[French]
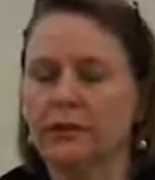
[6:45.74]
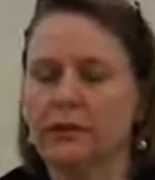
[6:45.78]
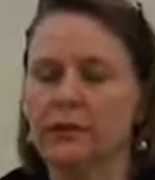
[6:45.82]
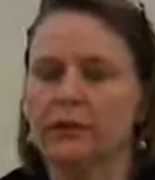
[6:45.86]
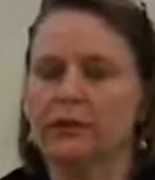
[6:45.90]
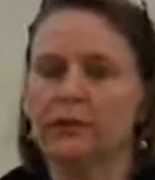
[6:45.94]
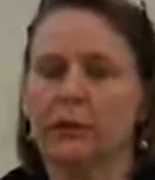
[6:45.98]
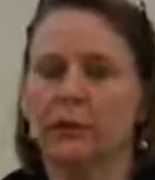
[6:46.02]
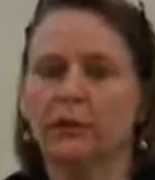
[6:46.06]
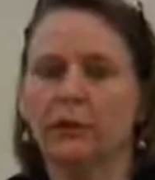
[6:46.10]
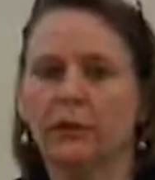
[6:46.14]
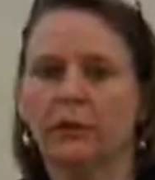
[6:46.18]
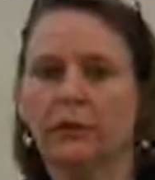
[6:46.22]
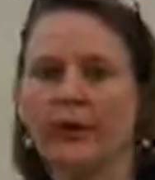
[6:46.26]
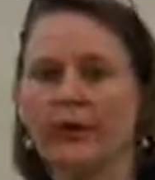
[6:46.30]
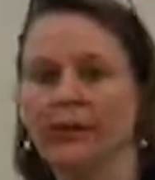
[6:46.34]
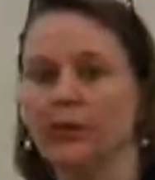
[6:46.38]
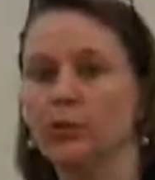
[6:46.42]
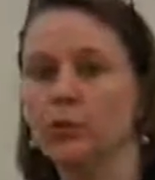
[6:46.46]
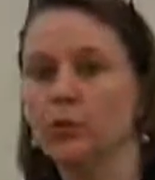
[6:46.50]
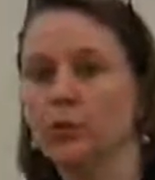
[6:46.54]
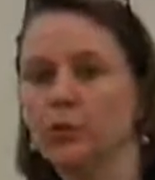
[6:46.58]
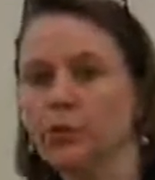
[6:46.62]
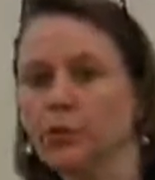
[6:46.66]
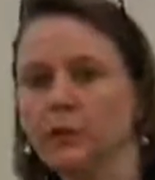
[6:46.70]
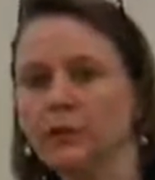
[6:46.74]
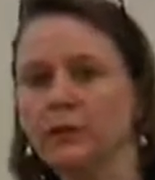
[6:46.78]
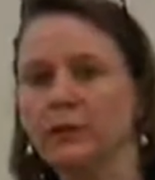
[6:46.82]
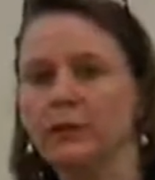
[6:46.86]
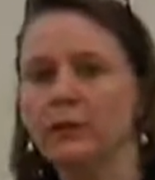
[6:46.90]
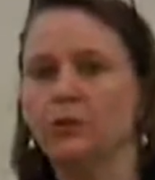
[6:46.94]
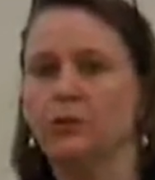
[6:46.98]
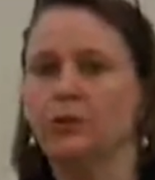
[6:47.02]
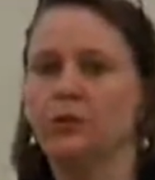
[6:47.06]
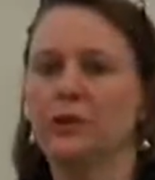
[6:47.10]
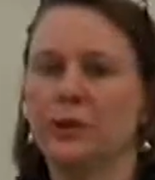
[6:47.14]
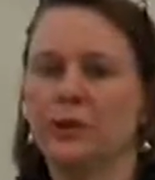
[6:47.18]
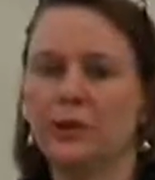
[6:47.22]
qui ressemble à Mario, là, et
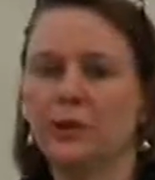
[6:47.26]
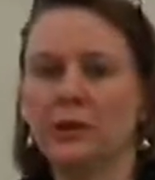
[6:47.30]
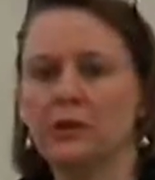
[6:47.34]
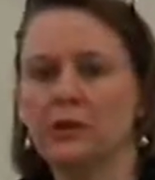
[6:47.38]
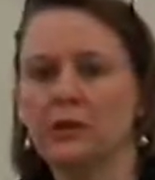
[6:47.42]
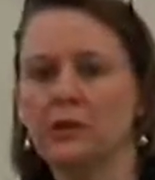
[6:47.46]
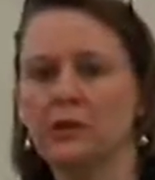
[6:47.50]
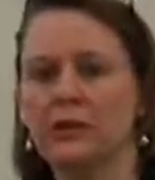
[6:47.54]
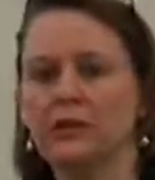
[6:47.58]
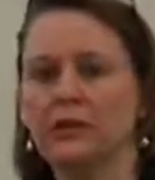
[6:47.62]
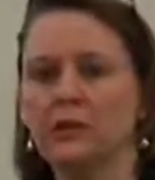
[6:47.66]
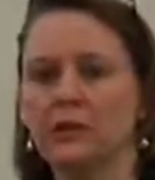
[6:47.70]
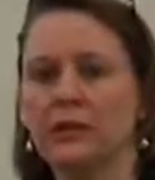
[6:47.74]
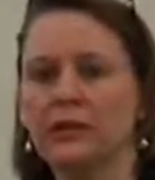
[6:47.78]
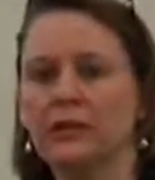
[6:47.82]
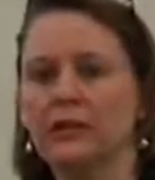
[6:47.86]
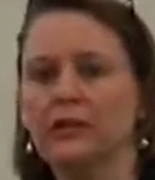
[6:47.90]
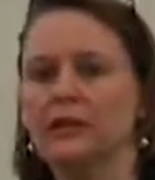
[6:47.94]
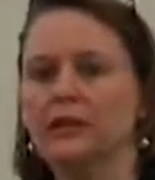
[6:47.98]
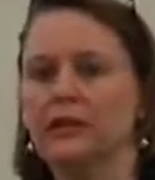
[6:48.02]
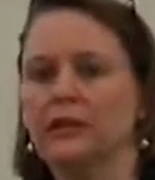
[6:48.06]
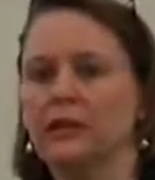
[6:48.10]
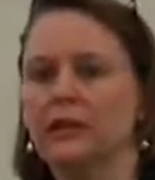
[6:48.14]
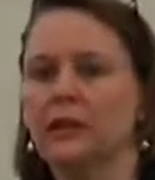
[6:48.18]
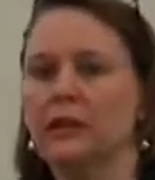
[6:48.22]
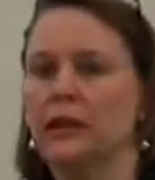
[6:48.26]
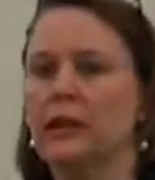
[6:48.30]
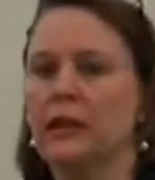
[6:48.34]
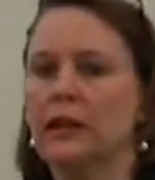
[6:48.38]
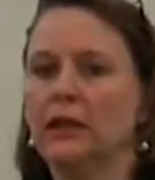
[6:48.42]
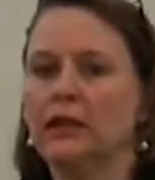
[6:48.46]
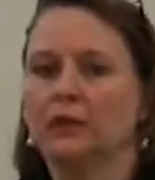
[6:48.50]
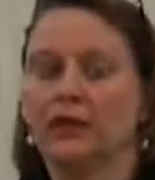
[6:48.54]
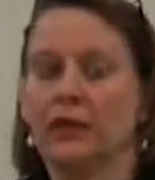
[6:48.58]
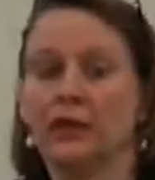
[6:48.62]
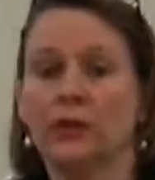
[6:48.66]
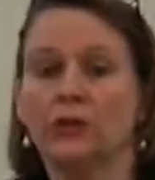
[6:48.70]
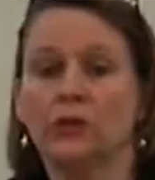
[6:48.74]
puis qu'après ça, il va glisser
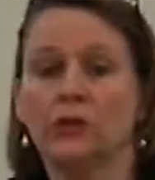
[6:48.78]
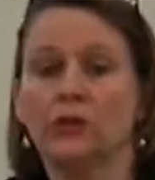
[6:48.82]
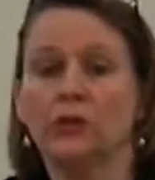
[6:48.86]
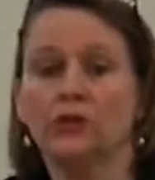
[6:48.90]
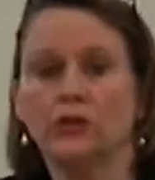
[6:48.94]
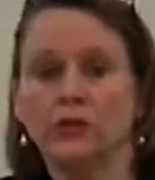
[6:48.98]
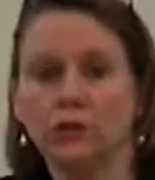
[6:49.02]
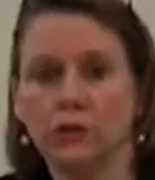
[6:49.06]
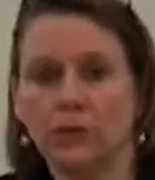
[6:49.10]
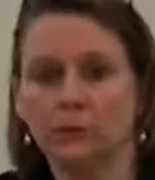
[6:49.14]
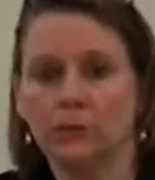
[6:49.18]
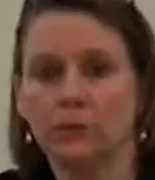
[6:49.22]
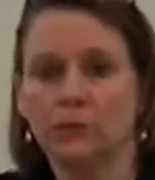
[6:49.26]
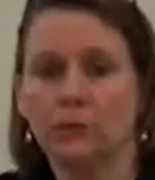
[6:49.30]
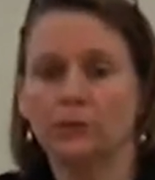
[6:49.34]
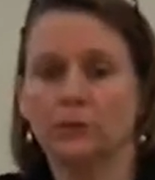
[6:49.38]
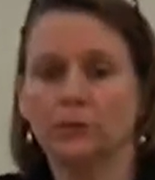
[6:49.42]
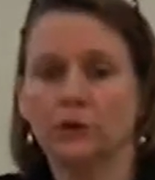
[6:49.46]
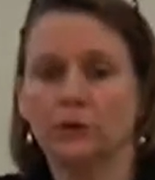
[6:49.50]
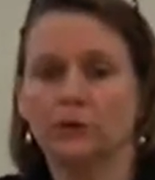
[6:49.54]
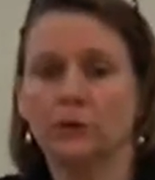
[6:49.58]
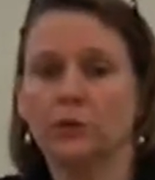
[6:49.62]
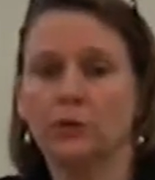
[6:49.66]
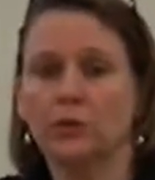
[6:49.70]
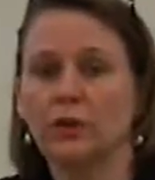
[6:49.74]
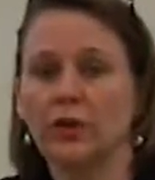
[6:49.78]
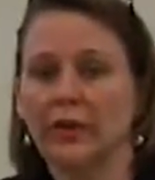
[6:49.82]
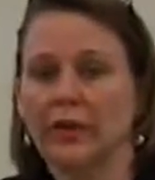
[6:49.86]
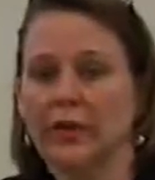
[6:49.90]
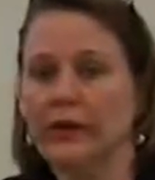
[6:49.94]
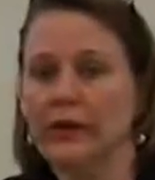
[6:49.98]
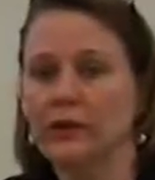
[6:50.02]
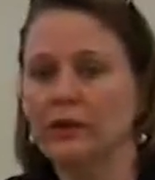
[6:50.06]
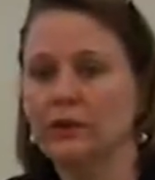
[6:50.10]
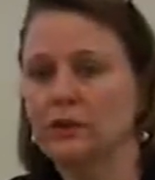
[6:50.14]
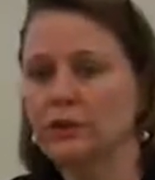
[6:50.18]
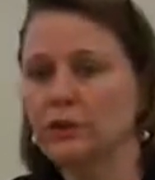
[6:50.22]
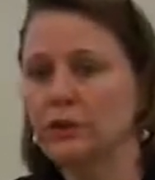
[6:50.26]
vers un site comme ce qu'on vous a
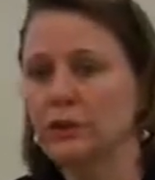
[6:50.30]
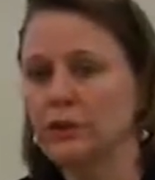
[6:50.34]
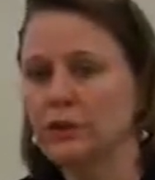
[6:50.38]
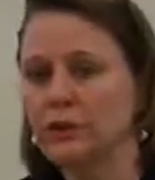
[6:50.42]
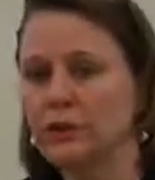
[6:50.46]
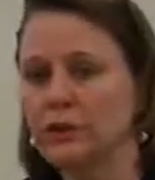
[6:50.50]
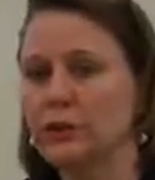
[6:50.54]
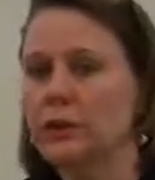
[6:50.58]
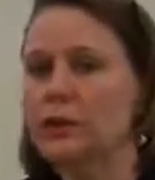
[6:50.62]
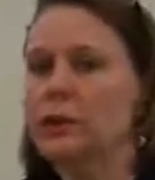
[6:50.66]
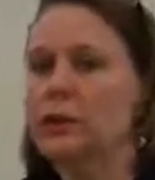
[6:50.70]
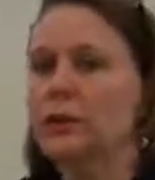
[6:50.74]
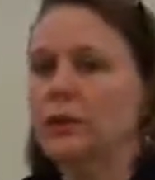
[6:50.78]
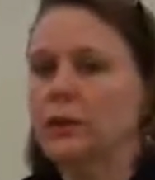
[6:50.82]
montré, Ancon.